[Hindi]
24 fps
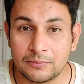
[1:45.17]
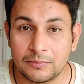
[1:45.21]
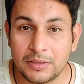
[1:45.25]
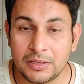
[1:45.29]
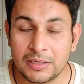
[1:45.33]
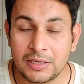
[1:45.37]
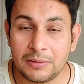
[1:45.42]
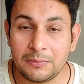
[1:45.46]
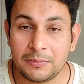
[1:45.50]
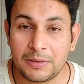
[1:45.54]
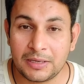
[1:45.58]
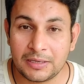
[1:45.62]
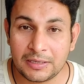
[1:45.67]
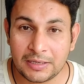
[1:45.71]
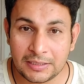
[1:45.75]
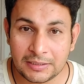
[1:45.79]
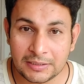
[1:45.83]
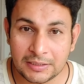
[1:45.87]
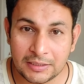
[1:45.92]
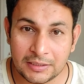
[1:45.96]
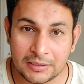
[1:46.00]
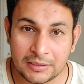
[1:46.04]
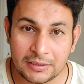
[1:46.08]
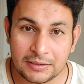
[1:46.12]
मेरा मानना
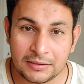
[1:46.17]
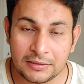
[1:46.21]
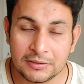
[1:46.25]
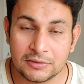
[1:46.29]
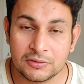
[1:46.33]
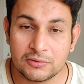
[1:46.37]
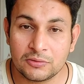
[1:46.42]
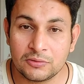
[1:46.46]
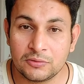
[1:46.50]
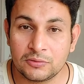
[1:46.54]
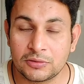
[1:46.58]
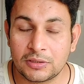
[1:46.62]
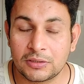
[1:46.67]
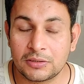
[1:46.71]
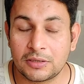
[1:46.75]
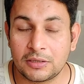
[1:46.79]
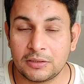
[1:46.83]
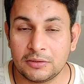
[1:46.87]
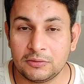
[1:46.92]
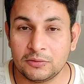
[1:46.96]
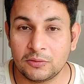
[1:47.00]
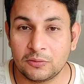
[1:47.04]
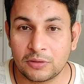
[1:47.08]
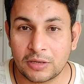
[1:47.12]
ये है कि जो
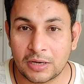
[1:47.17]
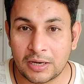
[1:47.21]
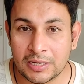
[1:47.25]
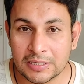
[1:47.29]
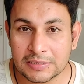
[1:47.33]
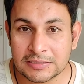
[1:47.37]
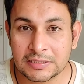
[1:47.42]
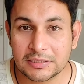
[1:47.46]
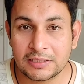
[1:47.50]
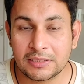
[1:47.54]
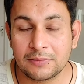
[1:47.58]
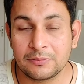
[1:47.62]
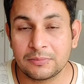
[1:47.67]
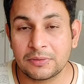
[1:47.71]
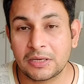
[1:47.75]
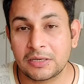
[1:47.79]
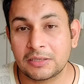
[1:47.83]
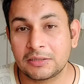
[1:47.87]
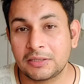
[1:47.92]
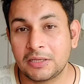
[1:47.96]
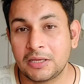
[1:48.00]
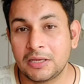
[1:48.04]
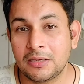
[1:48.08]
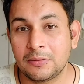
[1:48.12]
योग आसन हम
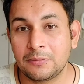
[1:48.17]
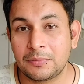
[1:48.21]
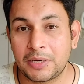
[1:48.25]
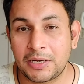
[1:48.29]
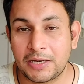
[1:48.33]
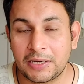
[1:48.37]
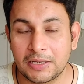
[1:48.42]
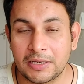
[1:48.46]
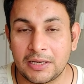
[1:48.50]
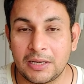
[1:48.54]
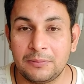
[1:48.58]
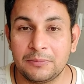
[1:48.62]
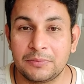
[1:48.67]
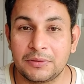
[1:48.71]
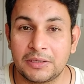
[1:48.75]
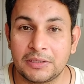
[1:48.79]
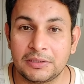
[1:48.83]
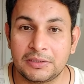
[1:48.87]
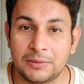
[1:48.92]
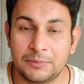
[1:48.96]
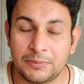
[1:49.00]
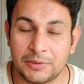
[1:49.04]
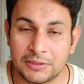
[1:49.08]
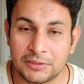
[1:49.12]
करते हैं प्राणायाम
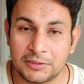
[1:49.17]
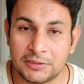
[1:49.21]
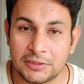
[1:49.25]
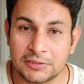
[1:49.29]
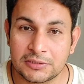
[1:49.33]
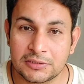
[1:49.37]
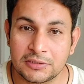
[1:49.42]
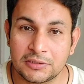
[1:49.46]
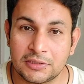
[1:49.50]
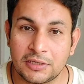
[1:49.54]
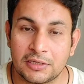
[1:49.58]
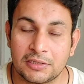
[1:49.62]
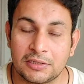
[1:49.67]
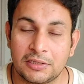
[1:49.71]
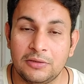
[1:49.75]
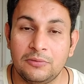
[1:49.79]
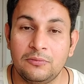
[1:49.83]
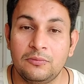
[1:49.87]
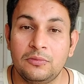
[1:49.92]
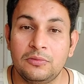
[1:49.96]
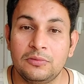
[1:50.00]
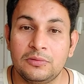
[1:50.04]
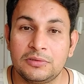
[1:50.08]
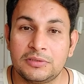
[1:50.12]
करते हैं मेडिटेशन करते
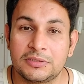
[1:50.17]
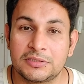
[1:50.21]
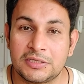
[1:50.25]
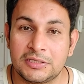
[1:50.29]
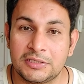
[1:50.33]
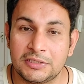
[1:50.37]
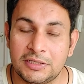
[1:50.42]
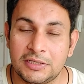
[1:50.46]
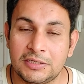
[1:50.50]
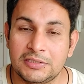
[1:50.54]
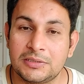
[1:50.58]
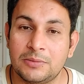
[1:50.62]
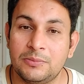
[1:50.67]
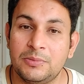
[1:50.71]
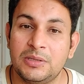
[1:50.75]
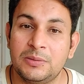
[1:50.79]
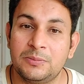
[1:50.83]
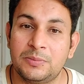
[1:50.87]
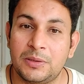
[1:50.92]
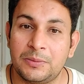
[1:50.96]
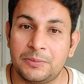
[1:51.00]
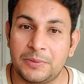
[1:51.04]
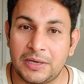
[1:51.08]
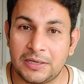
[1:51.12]
हैं वो सीधे
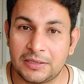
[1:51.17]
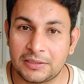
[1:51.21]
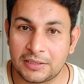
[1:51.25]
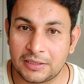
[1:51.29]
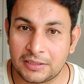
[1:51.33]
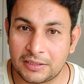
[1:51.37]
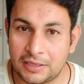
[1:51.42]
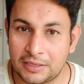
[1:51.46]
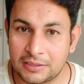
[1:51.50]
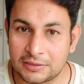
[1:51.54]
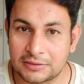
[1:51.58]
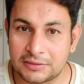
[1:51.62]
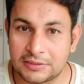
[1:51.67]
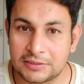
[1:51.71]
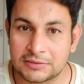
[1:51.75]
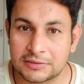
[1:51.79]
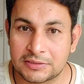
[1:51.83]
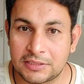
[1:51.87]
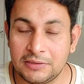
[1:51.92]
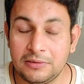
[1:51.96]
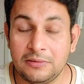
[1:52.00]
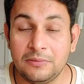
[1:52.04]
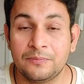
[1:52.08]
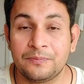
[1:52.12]
ज़मीन पर बैठ के ना किए
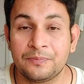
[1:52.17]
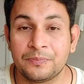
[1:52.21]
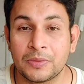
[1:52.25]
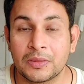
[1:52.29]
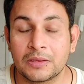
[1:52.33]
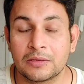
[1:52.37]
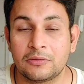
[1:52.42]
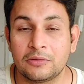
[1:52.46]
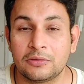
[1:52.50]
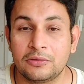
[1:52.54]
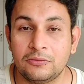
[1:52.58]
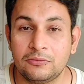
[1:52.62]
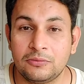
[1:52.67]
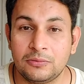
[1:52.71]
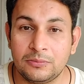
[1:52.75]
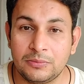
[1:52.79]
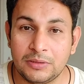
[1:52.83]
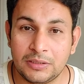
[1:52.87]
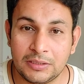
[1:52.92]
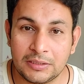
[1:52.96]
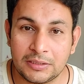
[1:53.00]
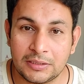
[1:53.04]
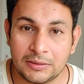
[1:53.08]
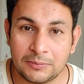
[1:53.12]
जाएं क्योंकि
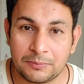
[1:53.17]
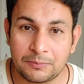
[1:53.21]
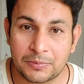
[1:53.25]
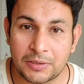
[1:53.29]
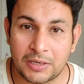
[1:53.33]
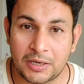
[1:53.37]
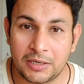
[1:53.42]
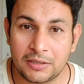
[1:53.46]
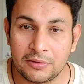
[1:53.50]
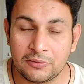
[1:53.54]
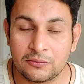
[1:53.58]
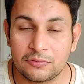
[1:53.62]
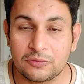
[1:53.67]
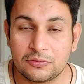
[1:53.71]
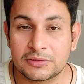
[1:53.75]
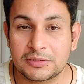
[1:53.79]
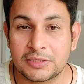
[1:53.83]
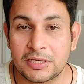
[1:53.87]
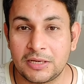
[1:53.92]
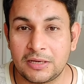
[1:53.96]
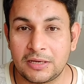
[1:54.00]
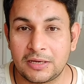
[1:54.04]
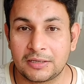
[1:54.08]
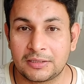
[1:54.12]
उनमें एक प्राण
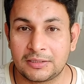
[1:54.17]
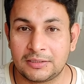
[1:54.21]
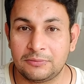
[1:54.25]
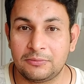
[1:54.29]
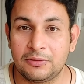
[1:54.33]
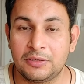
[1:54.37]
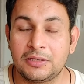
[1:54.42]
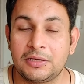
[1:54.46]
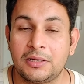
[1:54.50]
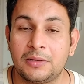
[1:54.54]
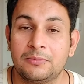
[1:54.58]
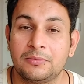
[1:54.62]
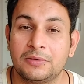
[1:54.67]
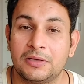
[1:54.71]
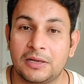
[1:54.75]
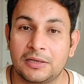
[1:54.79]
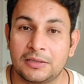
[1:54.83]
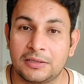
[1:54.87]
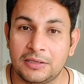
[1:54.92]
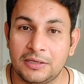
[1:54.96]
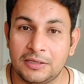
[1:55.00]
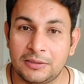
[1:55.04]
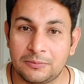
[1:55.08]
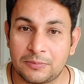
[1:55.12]
ऊर्जा एक्टिवेट हम
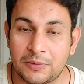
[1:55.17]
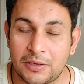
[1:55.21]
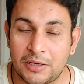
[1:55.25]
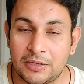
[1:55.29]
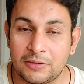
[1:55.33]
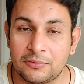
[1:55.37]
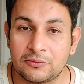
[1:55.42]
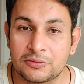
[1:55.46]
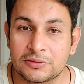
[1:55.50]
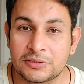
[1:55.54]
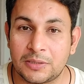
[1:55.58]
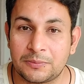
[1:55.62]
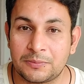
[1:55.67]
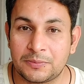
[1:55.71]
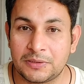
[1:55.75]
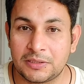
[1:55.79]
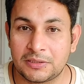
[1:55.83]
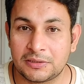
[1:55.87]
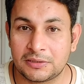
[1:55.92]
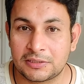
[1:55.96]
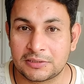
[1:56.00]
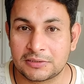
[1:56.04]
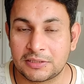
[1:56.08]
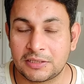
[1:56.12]
करते हैं एक प्राण ऊर्जा अपने
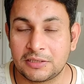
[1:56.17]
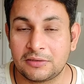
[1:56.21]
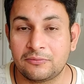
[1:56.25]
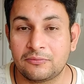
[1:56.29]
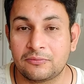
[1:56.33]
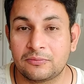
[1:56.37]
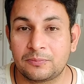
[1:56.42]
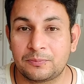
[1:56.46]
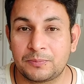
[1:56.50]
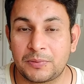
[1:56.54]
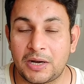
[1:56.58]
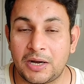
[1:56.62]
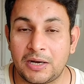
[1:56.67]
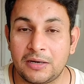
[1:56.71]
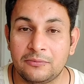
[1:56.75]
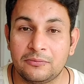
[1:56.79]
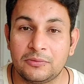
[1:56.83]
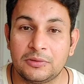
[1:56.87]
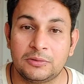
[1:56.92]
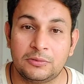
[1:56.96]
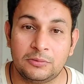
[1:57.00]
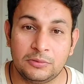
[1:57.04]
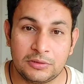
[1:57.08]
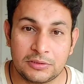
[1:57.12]
अंदर एक प्राण
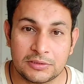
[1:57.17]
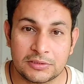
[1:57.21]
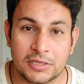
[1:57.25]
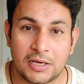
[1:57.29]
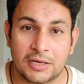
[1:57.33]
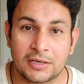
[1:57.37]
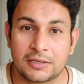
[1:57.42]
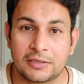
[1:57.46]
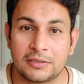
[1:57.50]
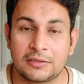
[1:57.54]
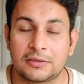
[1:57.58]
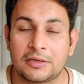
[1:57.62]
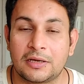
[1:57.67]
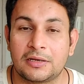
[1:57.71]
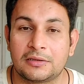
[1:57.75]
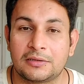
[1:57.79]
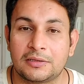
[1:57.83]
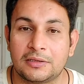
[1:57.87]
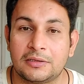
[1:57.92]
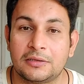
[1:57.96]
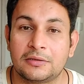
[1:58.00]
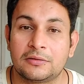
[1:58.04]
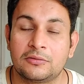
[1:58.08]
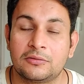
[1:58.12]
विद्युत जागृत
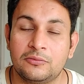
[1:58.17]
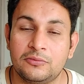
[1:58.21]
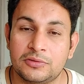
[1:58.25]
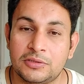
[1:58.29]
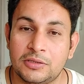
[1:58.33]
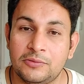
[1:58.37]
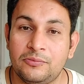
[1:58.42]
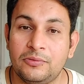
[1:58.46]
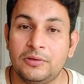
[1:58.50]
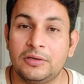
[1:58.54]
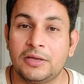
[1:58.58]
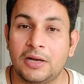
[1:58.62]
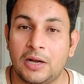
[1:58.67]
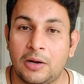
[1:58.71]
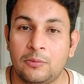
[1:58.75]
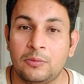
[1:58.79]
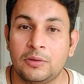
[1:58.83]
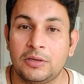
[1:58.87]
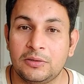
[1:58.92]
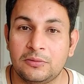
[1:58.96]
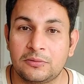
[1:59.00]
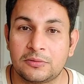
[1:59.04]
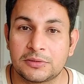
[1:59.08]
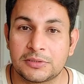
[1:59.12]
करते हैं तो उसकी फिर
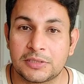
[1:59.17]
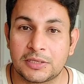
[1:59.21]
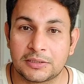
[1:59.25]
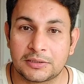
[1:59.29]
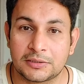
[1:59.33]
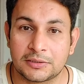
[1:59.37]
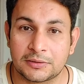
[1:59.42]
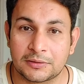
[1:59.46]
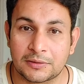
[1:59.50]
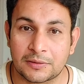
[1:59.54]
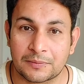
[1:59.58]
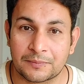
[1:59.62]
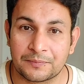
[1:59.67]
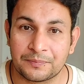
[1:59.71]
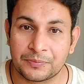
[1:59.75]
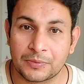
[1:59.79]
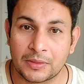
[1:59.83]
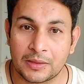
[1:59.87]
ग्राउंडिंग हो जाती है